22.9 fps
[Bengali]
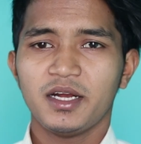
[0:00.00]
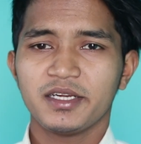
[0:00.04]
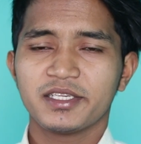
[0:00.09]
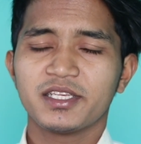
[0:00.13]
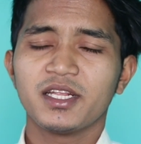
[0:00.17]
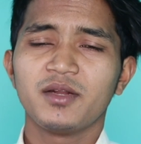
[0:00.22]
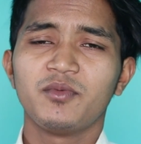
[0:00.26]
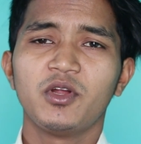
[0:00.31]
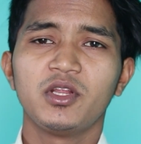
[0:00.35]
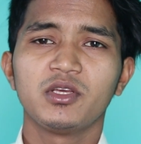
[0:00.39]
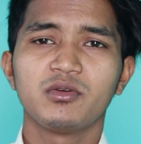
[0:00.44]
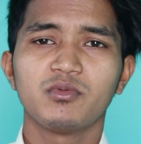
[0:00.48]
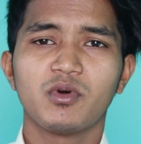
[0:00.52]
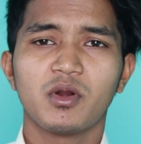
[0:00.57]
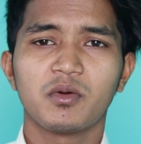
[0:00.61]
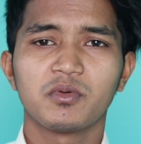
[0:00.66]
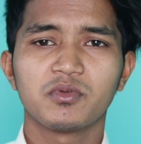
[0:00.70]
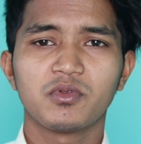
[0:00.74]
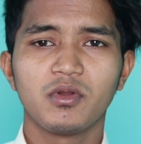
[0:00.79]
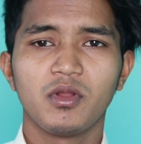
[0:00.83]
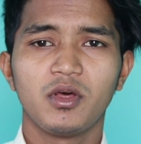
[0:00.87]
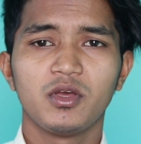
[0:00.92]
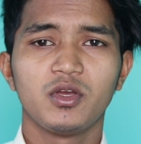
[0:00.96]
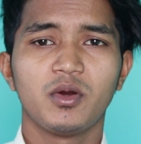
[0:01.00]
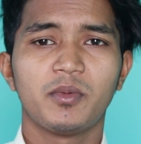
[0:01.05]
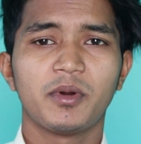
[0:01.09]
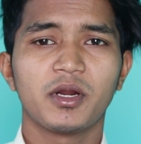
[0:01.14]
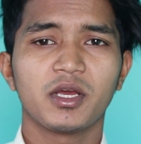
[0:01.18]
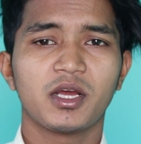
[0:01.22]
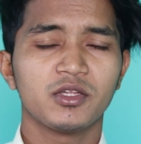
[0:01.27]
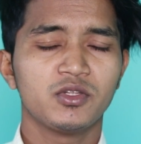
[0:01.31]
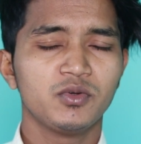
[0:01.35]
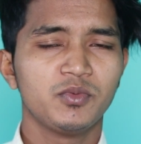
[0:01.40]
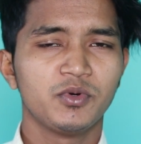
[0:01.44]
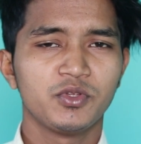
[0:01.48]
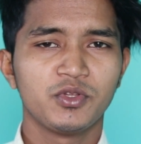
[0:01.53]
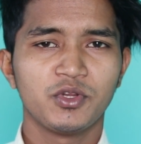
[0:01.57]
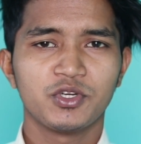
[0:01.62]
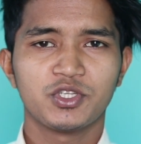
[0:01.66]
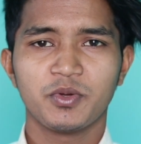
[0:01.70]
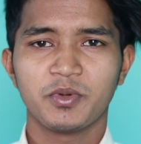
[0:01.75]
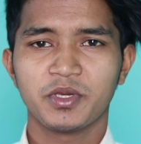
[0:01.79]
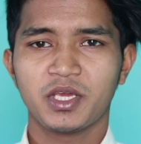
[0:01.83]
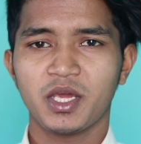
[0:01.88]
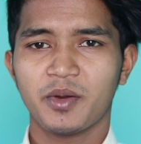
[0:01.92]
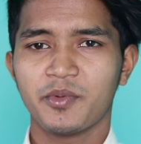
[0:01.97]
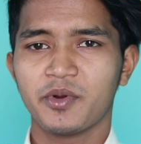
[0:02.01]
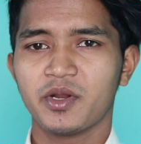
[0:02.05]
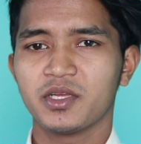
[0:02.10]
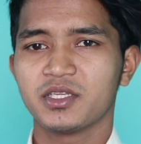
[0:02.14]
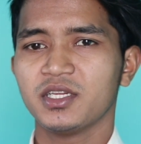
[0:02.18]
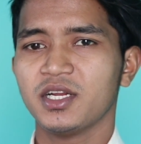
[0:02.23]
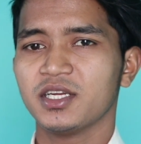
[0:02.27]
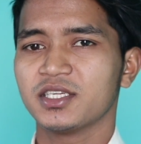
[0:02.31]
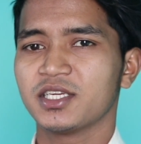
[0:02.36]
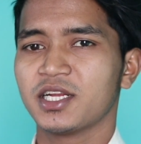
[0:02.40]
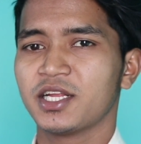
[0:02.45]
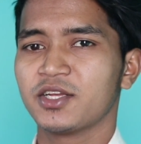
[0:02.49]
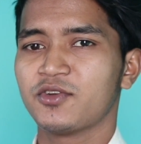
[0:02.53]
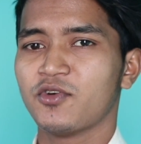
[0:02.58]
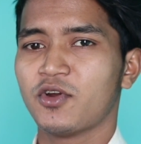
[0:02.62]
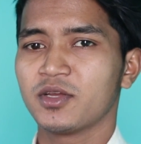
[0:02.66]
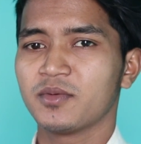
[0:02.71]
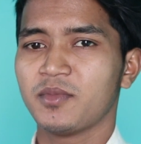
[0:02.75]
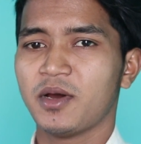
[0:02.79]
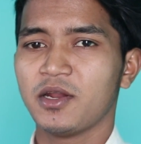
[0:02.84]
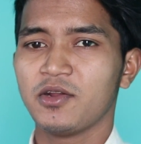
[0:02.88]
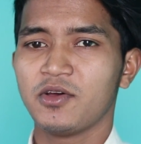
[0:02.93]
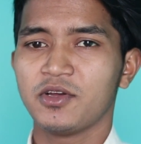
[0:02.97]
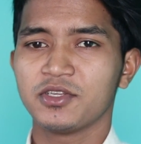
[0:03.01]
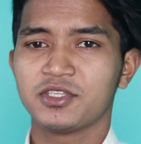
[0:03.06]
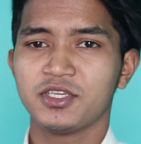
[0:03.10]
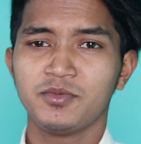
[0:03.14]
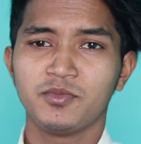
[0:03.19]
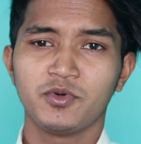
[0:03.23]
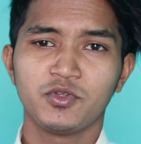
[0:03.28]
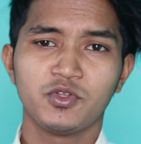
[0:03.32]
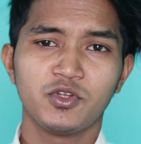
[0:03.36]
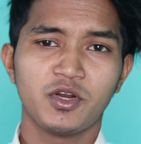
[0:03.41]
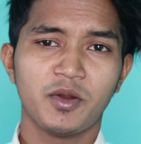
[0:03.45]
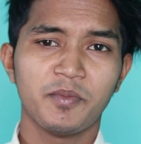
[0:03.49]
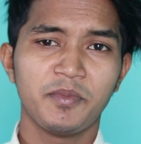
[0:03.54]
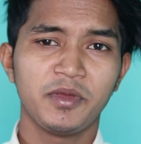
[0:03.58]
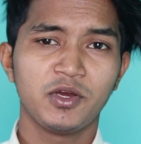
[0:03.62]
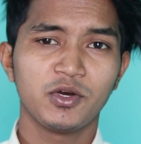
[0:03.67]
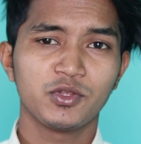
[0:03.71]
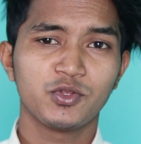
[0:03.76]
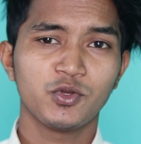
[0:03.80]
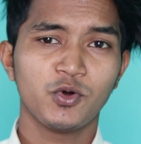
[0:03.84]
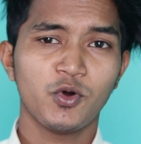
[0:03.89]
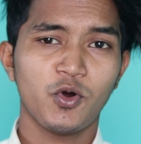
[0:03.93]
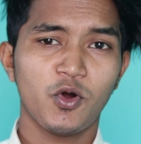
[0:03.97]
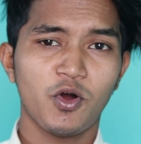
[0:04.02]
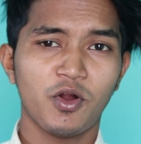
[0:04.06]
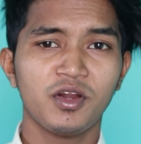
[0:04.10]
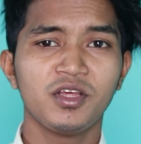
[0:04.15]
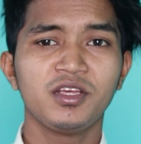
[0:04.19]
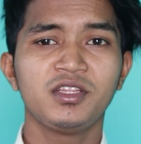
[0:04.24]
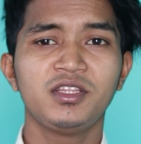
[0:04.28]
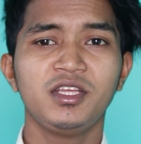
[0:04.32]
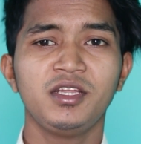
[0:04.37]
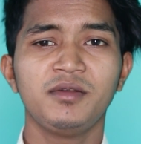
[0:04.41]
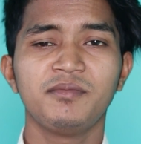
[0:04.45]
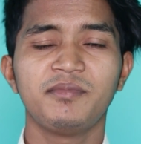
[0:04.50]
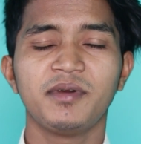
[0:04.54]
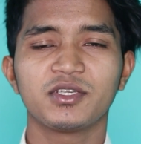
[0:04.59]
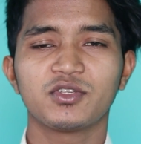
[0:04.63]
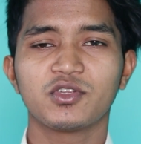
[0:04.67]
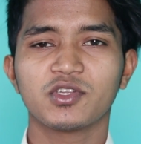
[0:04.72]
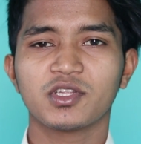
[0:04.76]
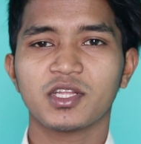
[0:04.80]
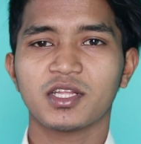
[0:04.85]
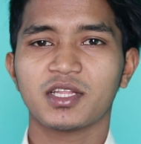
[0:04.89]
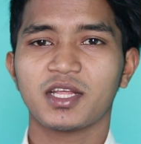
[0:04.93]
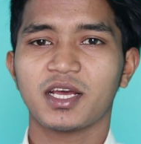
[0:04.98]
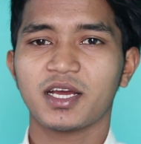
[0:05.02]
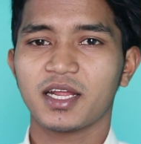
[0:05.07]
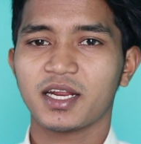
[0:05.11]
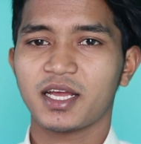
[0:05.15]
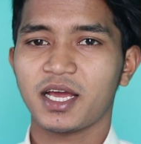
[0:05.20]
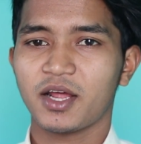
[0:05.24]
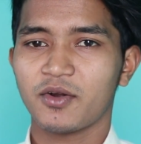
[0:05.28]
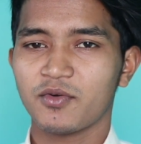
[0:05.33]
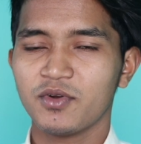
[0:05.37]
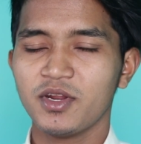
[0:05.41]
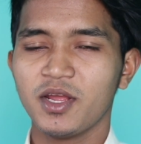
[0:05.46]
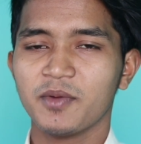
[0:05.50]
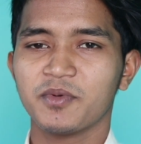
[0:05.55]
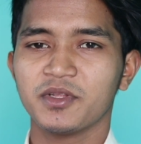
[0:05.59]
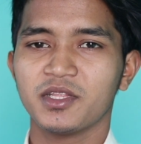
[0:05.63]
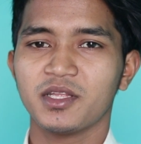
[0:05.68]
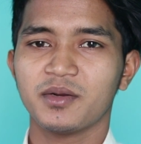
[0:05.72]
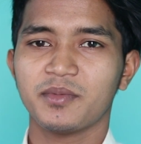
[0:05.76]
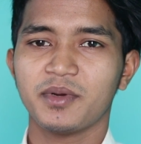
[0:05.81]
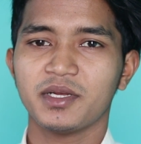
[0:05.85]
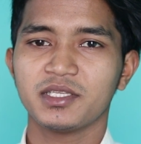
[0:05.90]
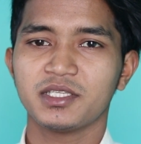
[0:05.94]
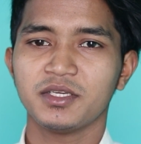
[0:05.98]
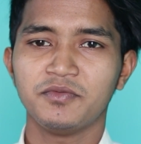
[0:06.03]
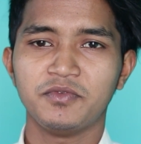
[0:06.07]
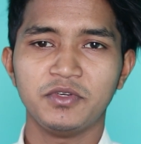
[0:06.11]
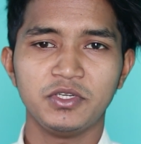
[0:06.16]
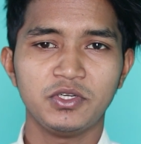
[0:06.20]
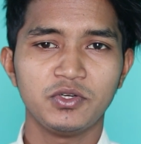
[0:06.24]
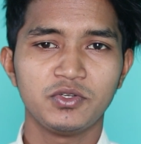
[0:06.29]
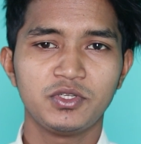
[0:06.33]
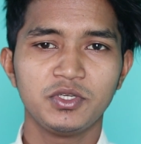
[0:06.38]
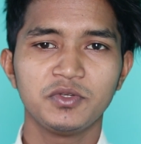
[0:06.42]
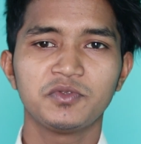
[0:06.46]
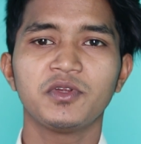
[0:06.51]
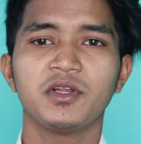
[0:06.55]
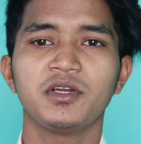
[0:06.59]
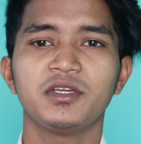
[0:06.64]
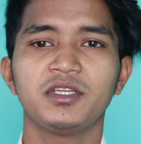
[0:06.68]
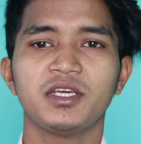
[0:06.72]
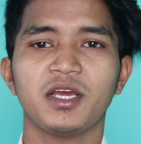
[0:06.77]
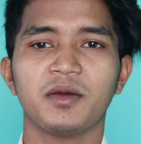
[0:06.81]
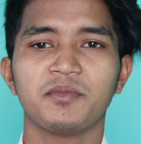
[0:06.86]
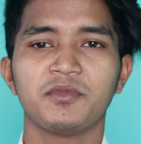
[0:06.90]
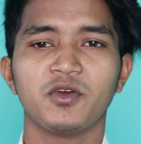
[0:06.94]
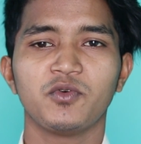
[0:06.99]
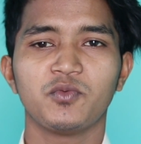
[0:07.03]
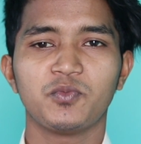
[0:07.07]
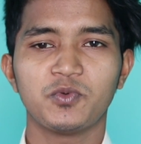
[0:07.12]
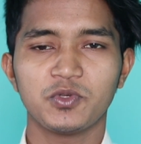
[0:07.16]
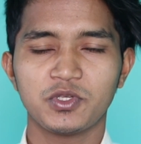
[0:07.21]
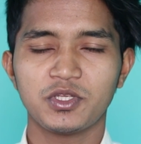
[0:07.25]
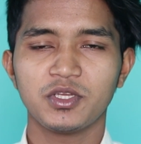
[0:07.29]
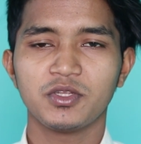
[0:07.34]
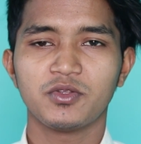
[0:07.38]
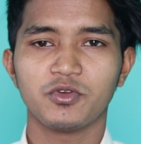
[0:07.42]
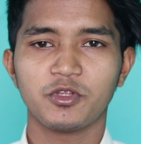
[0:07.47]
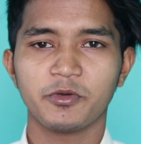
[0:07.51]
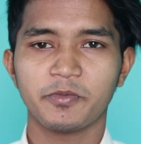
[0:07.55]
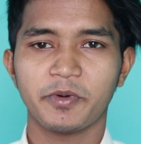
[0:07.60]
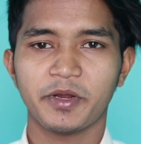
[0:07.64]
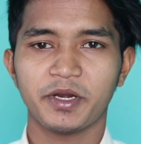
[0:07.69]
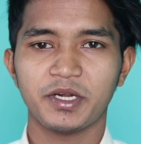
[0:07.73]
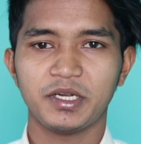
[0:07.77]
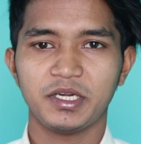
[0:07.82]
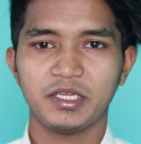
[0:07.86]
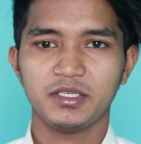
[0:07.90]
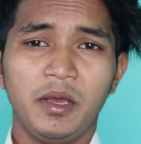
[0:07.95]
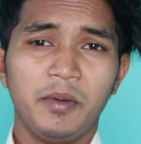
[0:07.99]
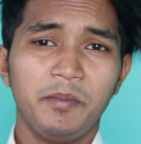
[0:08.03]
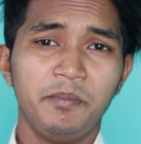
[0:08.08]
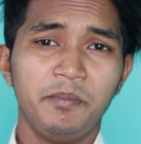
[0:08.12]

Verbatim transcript: আসসালামু আলাইকুম রহমতুল্লাহ বারকাত বন্ধুরা সবাই কেমন আছেন আশা রাখি অনেক ভালো আছেন বন্ধুরা বিগত অনেক দিন ব্যস্ততা থাকার কারণে আপনাদের মাঝে ভিডিও টিউটোরিয়াল নিয়ে আমি উপস্থিত হতে পারিনি